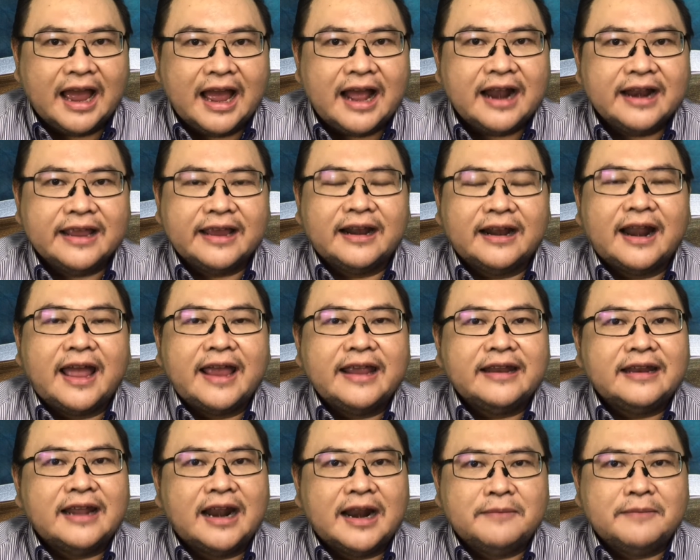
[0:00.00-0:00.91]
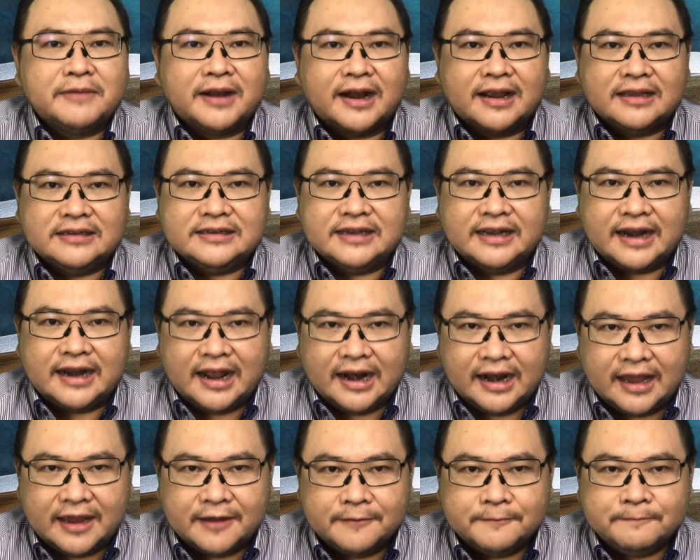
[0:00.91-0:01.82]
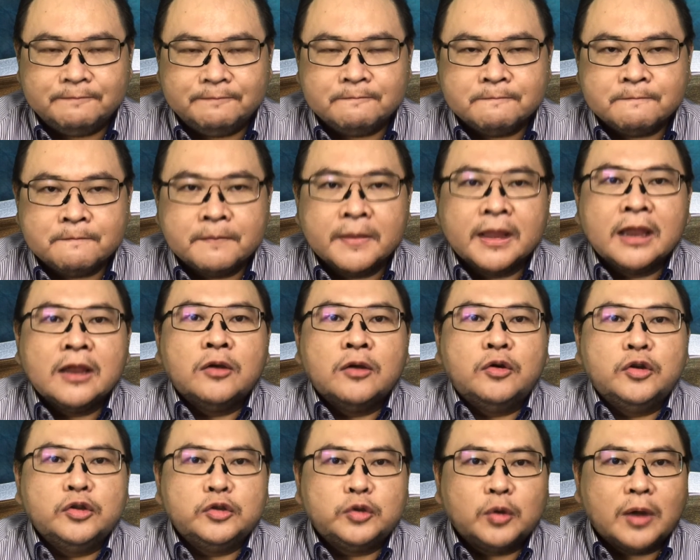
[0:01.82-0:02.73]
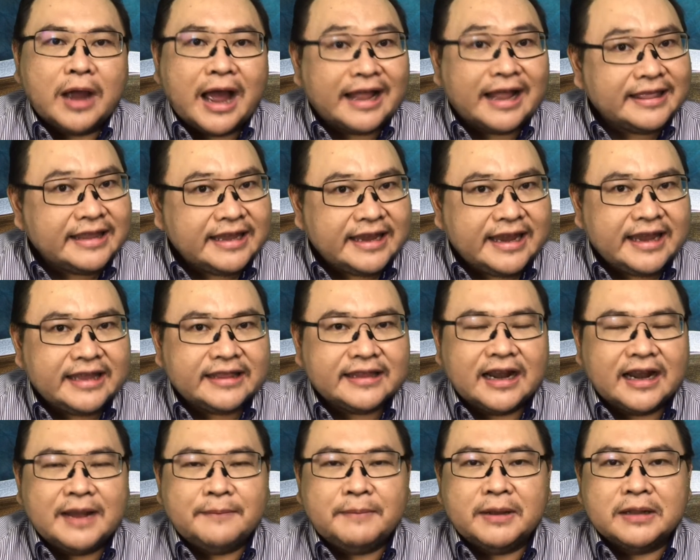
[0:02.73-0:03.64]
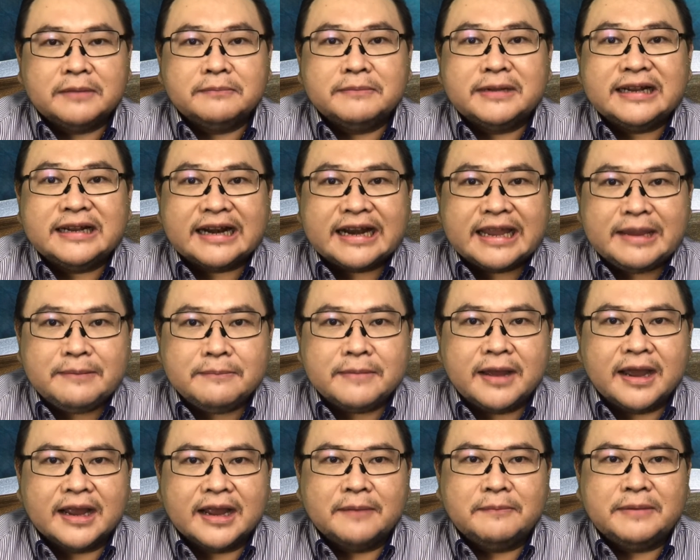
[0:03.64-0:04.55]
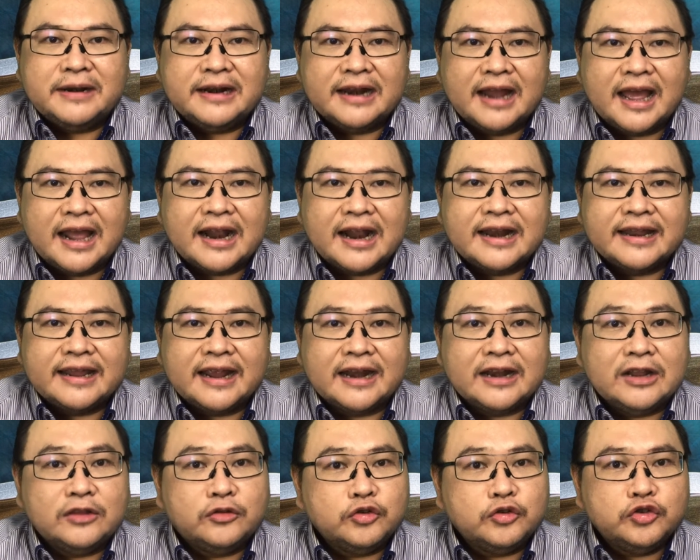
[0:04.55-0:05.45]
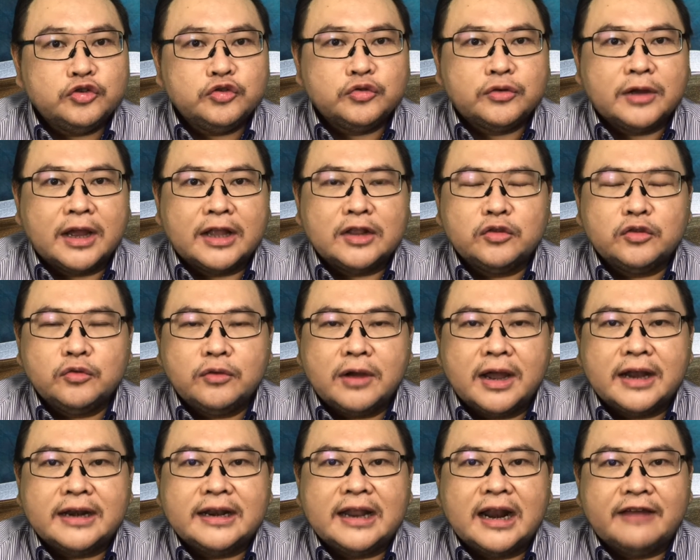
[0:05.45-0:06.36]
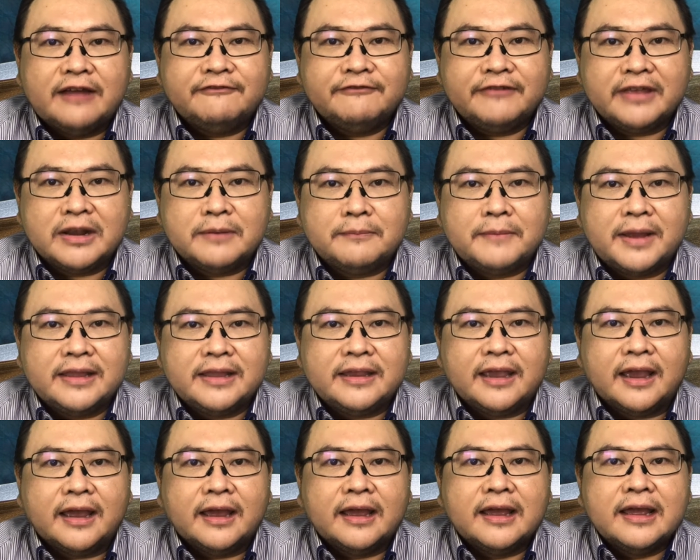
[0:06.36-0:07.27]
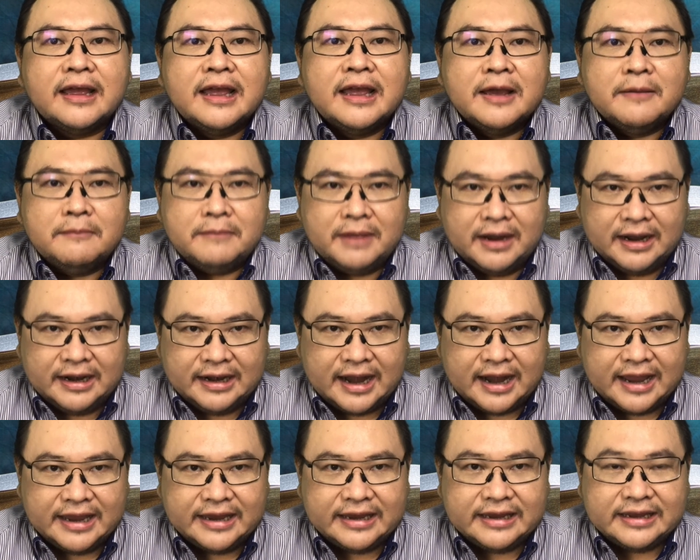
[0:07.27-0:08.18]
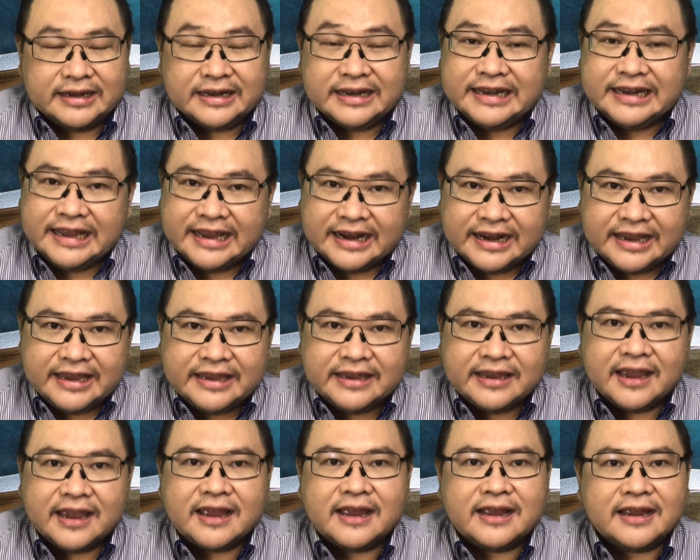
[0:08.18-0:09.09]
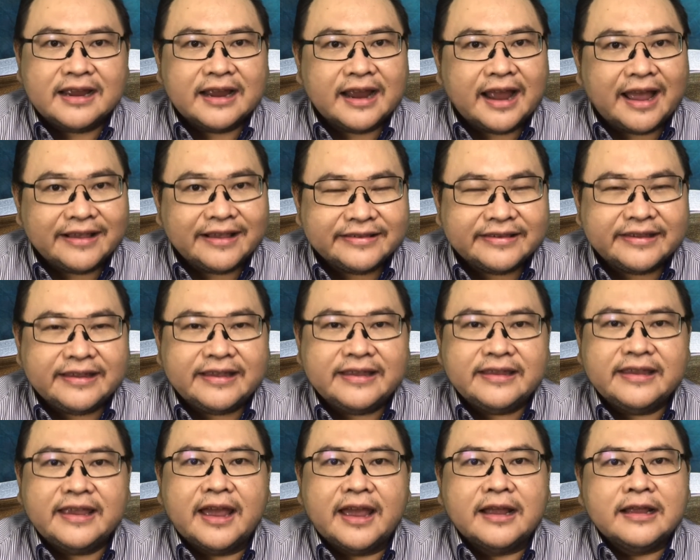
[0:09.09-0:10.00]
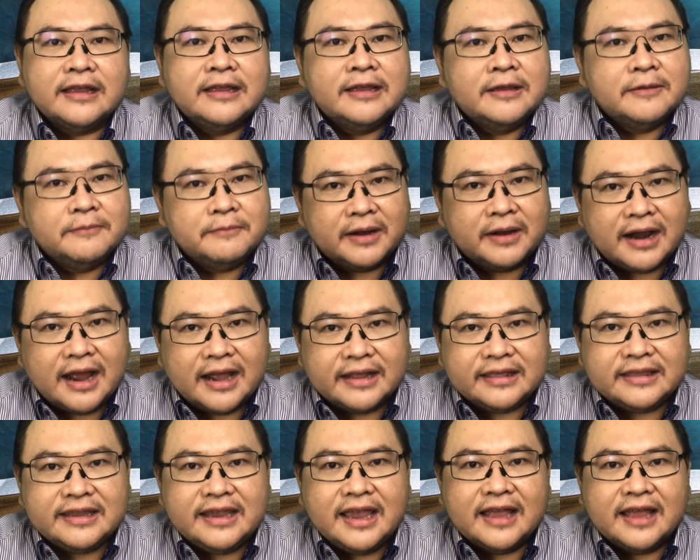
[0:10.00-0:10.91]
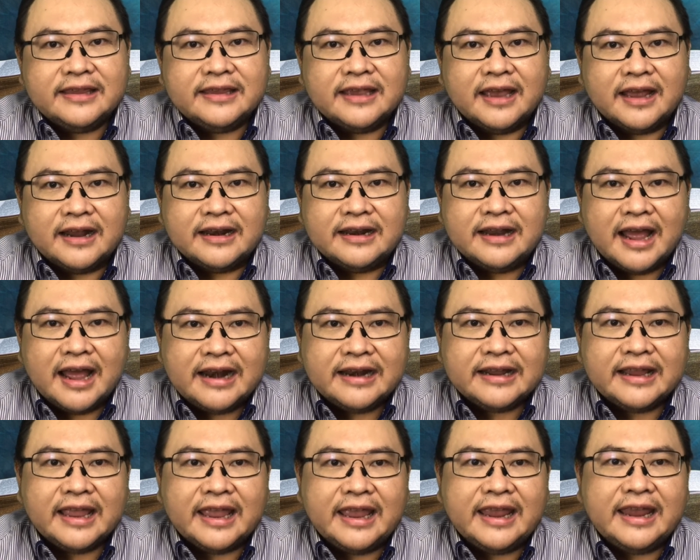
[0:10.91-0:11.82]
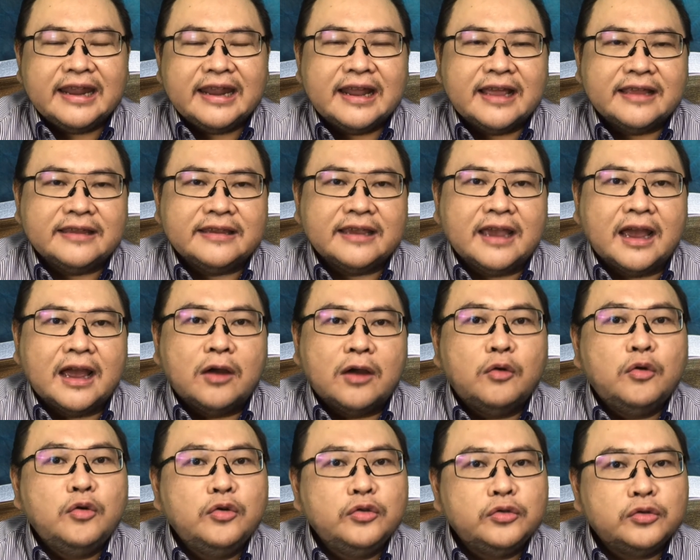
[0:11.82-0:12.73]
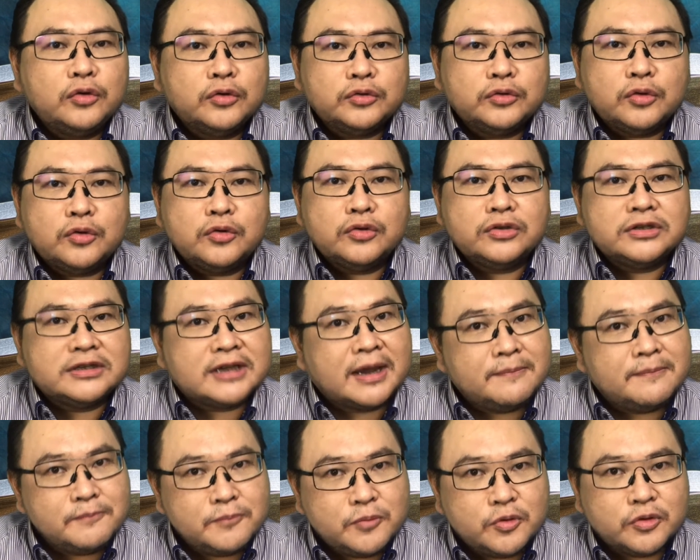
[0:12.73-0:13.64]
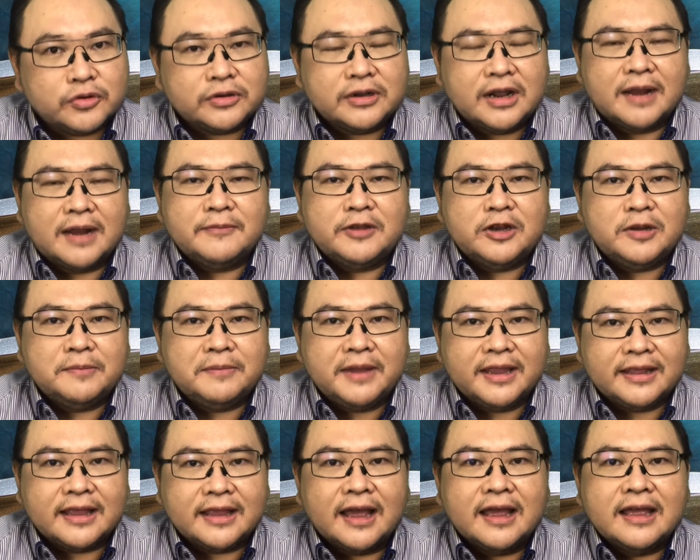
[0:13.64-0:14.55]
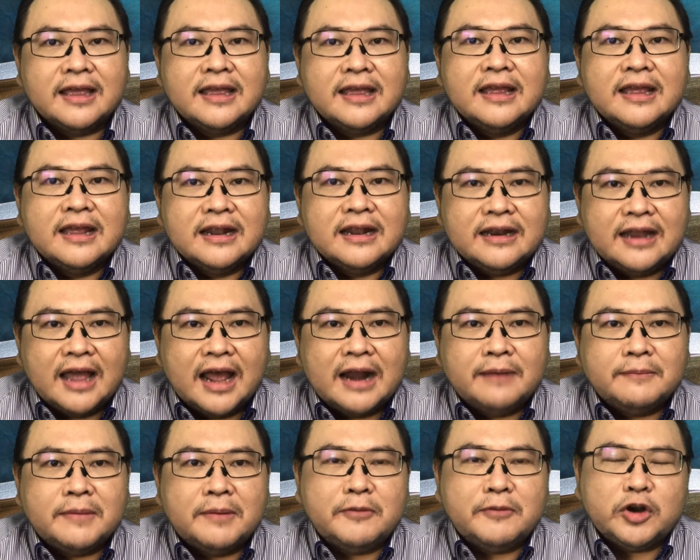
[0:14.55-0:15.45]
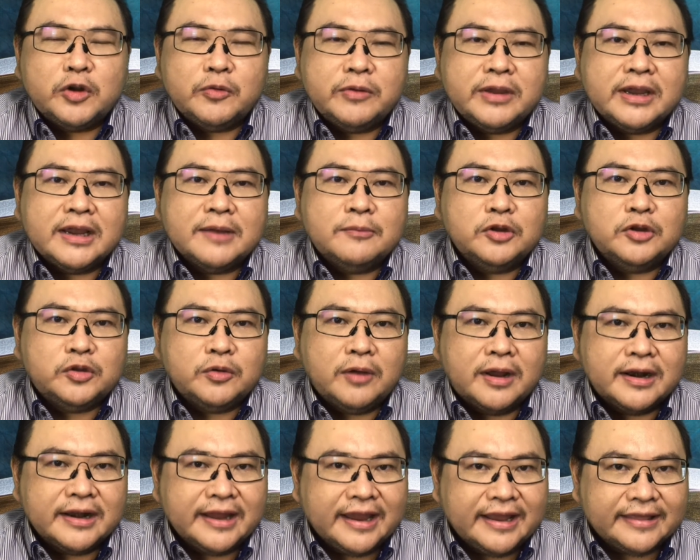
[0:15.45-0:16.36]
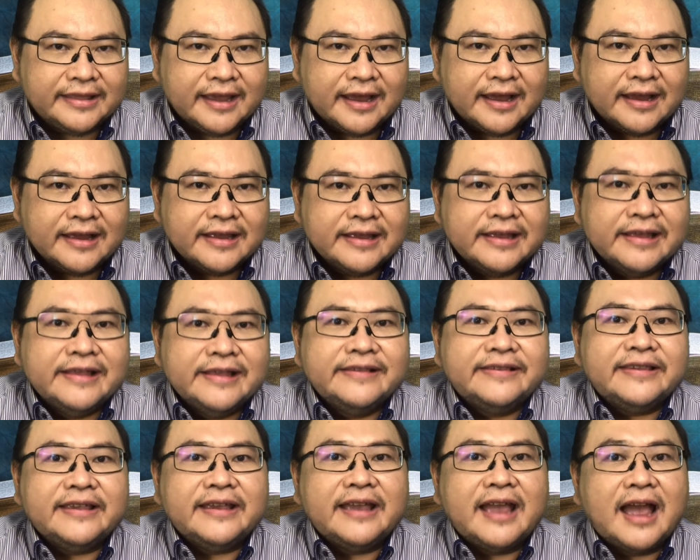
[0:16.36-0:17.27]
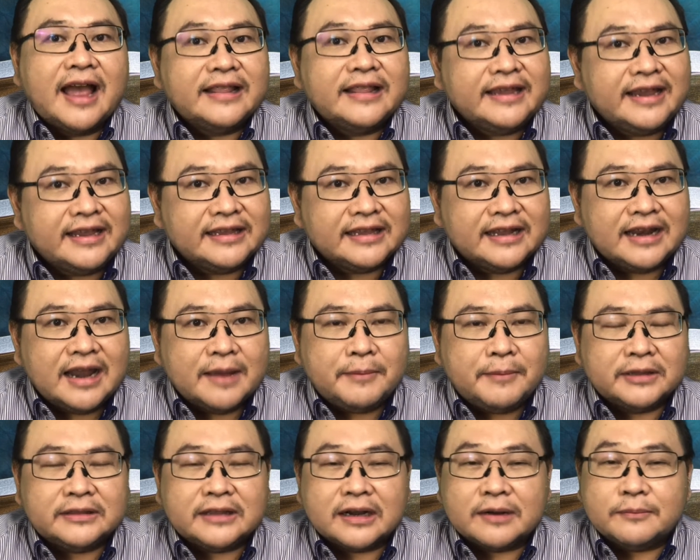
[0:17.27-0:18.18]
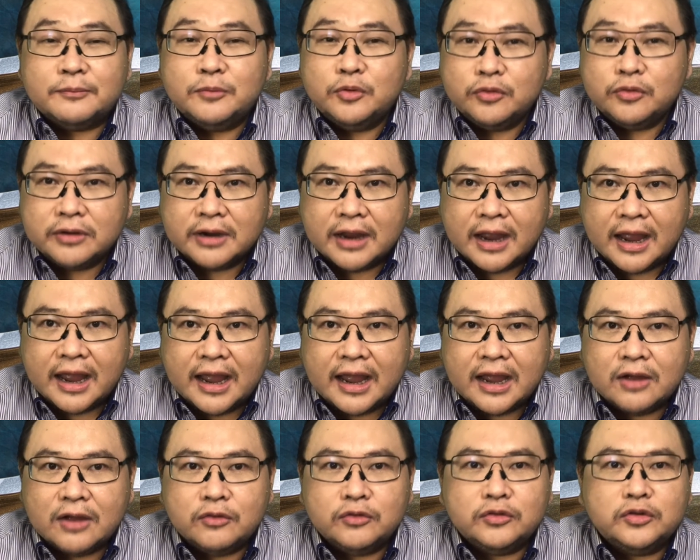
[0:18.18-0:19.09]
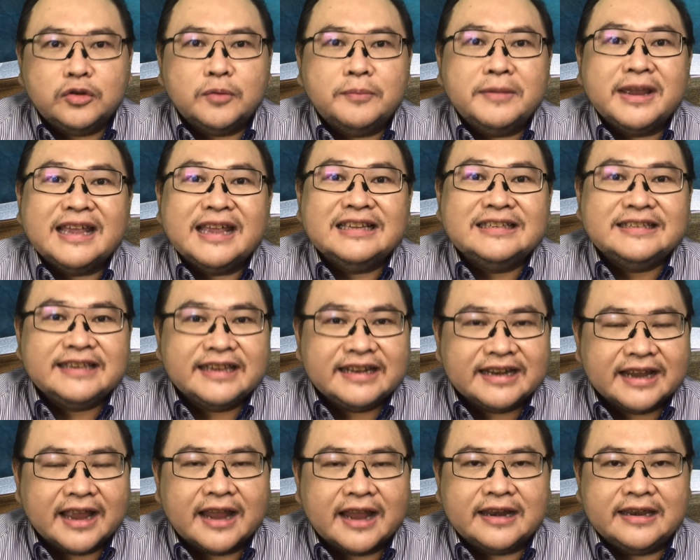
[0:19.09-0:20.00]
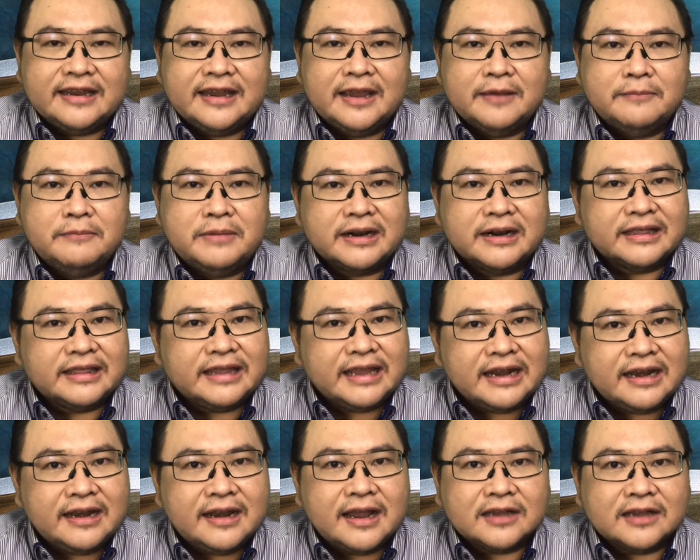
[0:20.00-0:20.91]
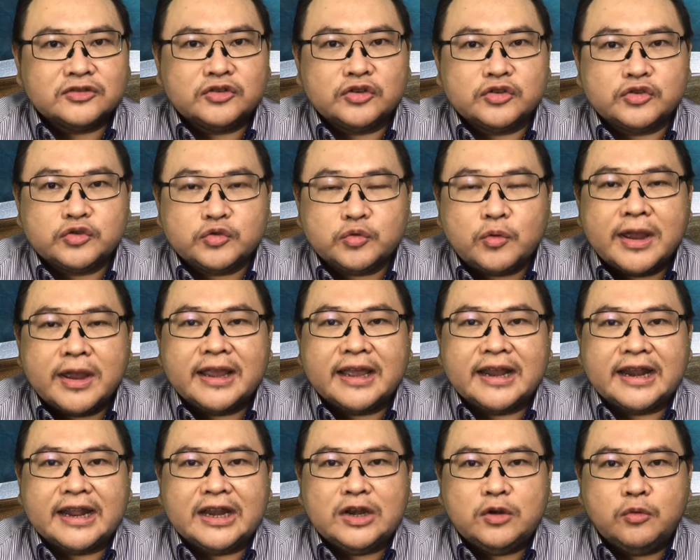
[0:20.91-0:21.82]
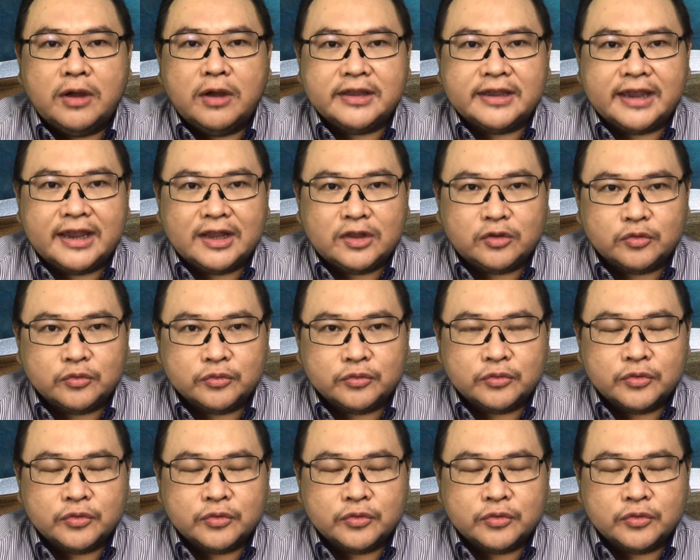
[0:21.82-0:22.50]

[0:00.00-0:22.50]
hal yang lain dalam kerajaan Allah. Untuk hati kita dapat menerima kebenaran yang ditunjukkan Tuhan dalam firman-Nya mengenai dirinya, kasihnya, perhatiannya, dan keinginannya untuk turut campur dalam hidup kita dan memenuhi kebutuhan kita, sehingga hati kita dapat terbuka untuk mengizinkan dia bertindak sesuai kerinduannya itu